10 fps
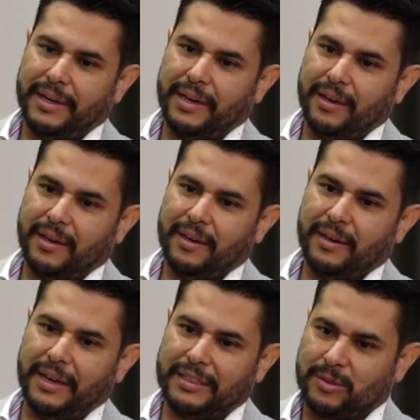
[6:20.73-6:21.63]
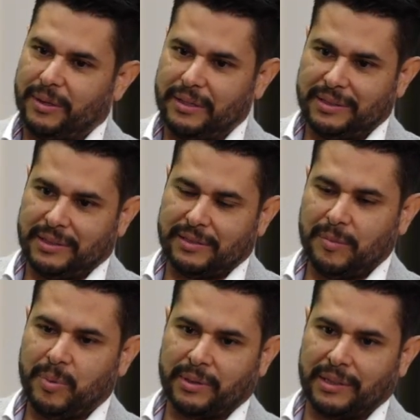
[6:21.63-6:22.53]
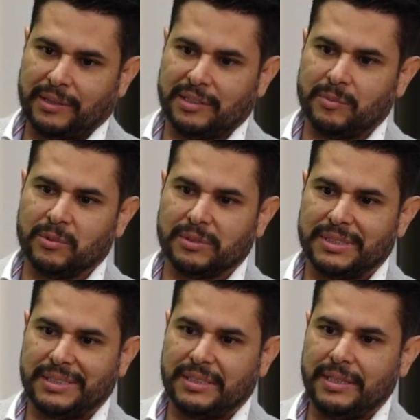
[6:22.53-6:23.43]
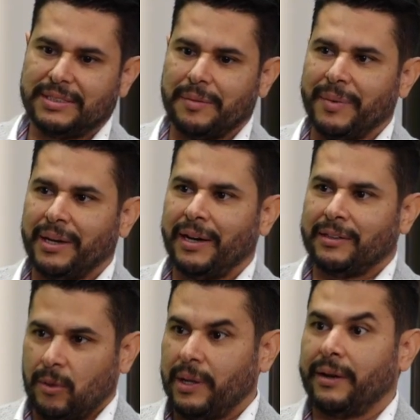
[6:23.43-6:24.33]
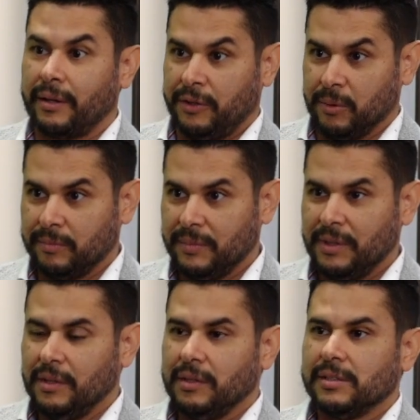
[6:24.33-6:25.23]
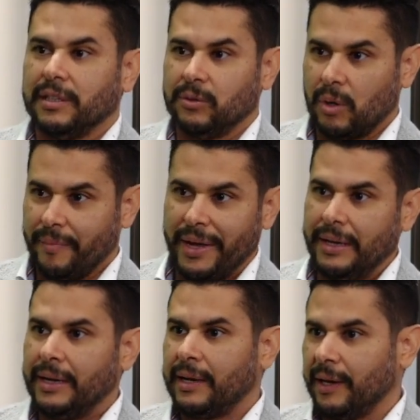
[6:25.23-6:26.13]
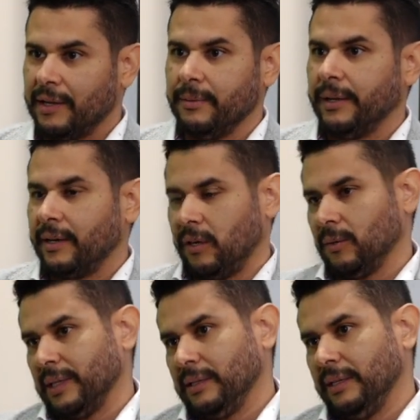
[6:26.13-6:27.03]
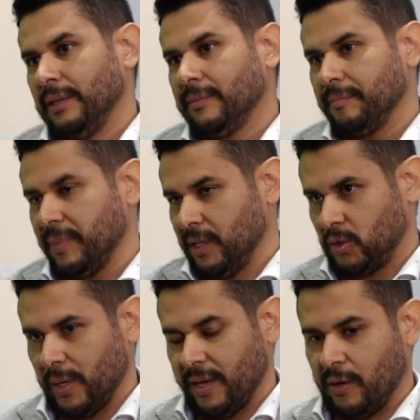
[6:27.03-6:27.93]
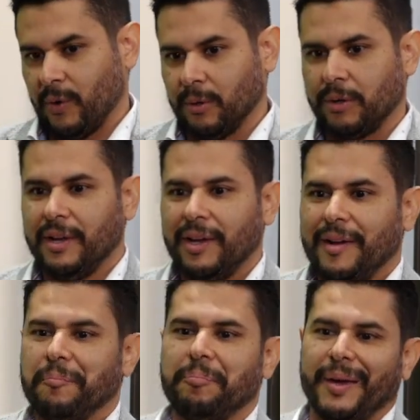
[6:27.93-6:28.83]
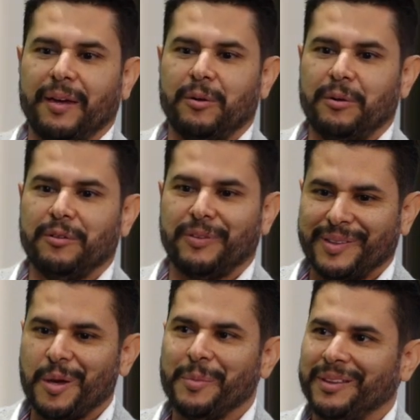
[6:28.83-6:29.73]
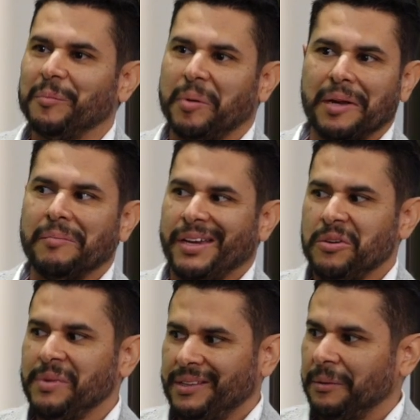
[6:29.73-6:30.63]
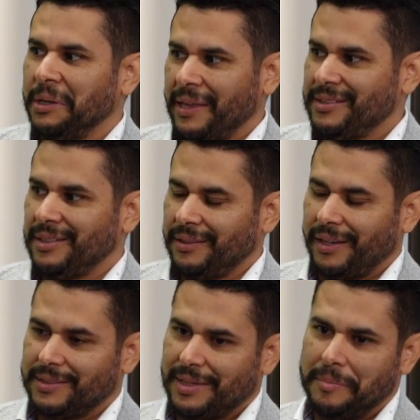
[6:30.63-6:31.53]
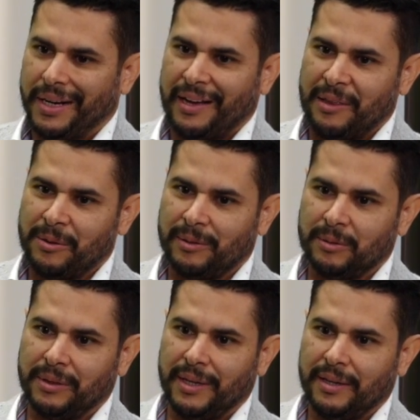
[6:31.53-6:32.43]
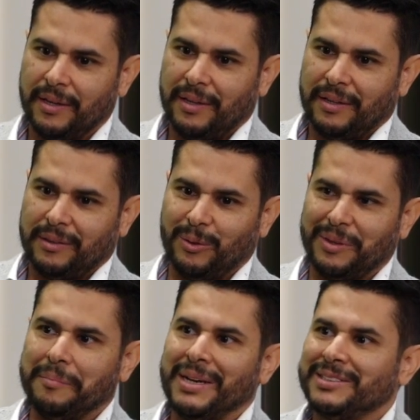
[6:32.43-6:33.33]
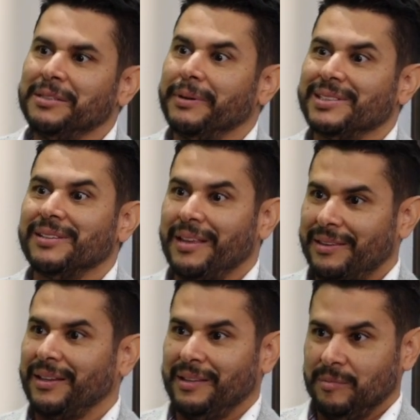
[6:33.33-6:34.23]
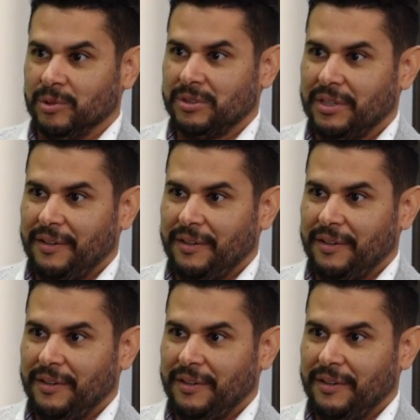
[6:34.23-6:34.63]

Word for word: Eh, esto que dices es importantísimo. Sí se maneja toda la región, Centroamérica, Caribe, región andina, Venezuela y Ecuador, pero efectivamente Panamá yo me atrevería a decirte que es el mercado en donde más diversidad tenemos.